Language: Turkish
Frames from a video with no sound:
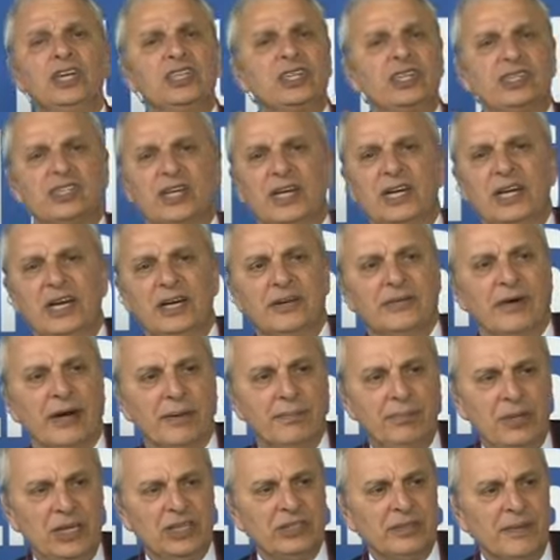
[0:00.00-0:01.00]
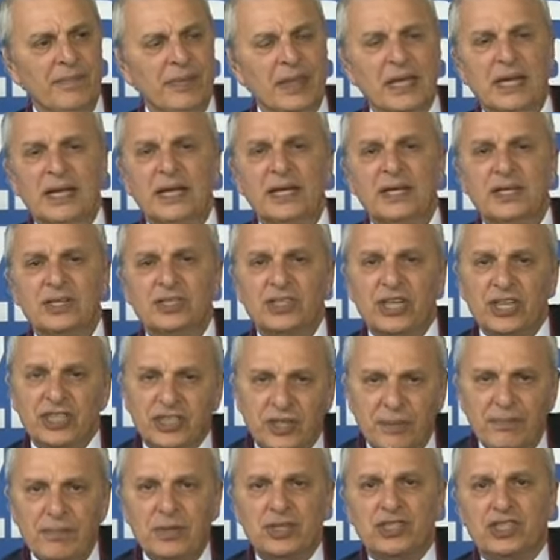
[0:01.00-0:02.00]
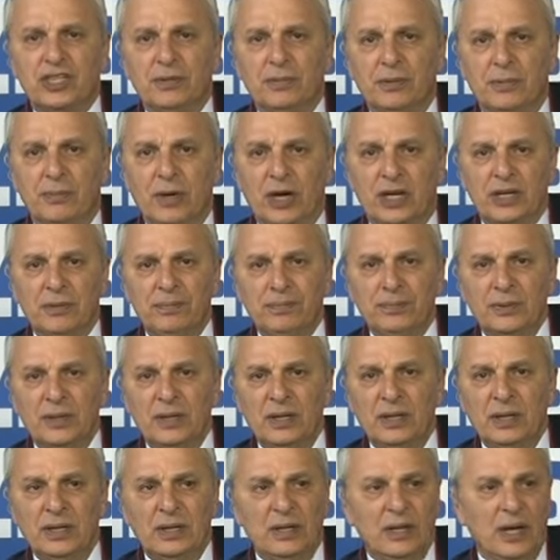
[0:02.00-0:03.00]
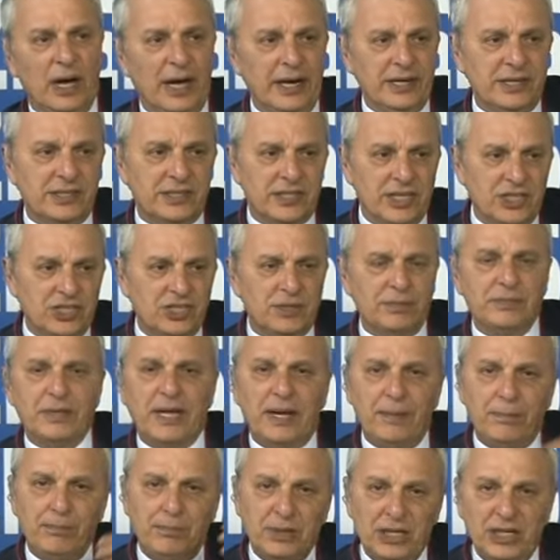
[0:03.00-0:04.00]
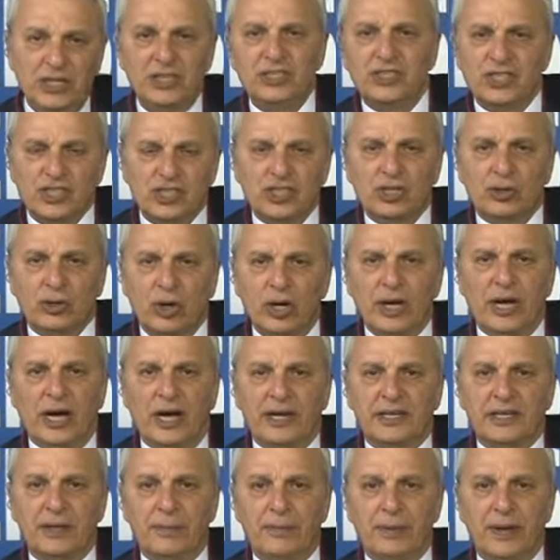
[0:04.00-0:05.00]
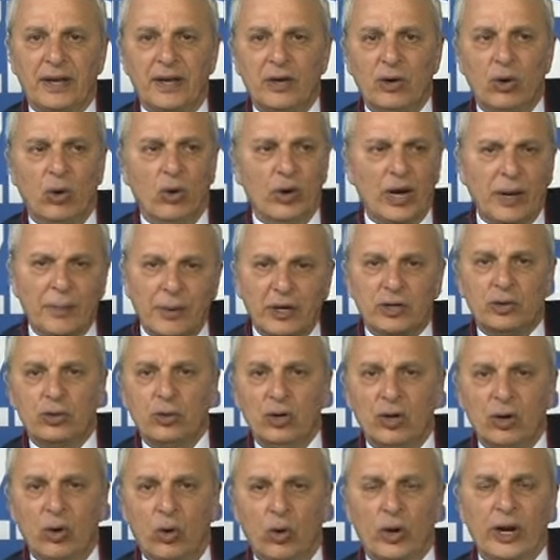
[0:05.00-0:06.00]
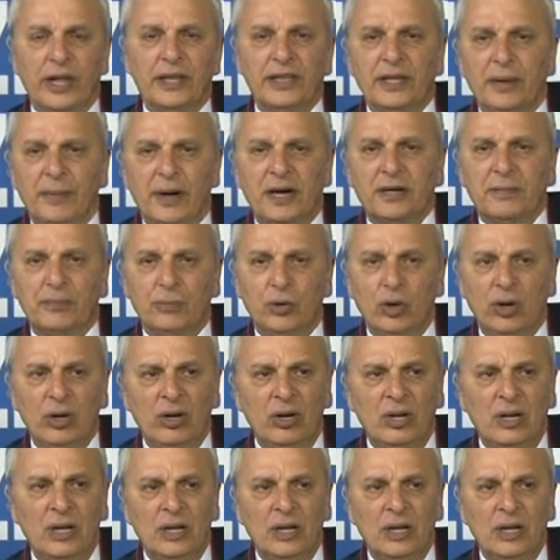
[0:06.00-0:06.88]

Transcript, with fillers: şeyleri var. Bir seçimmiş gibi bakıp hani seçimde hep birinci çıkıyor ya AKP. Ona bakıyor oranına bakmıyor.